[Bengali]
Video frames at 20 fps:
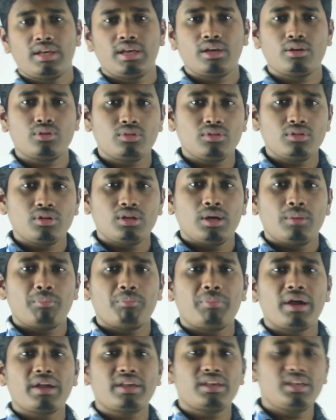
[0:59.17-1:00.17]
এখন
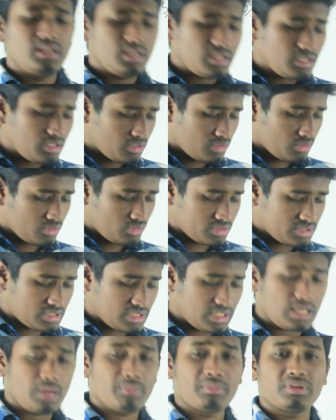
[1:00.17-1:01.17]
পাখি হচ্ছে
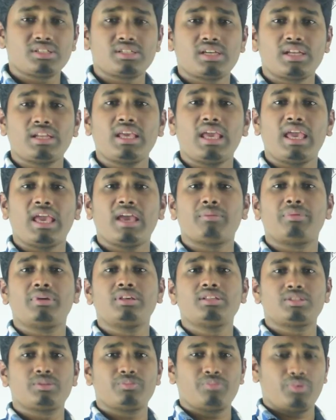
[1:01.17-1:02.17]
কি আমরা জানি
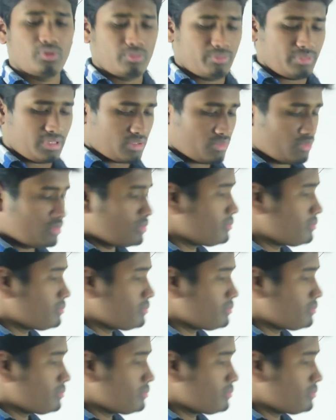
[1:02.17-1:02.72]
অ্যাভিস পর্বে কোন